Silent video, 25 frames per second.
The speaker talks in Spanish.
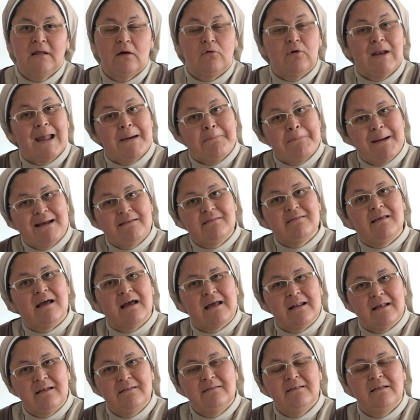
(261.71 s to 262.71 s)
a una masa
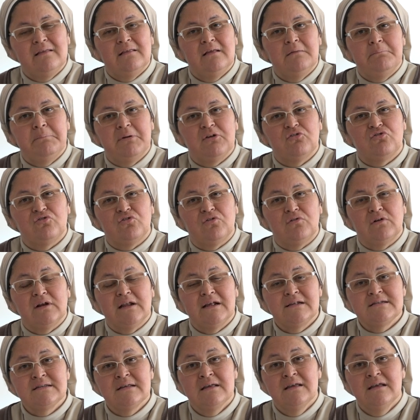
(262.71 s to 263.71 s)
grande de
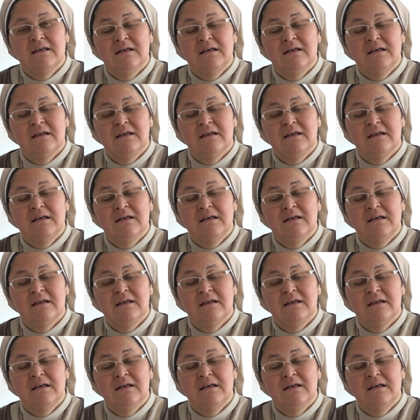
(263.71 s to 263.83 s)
personas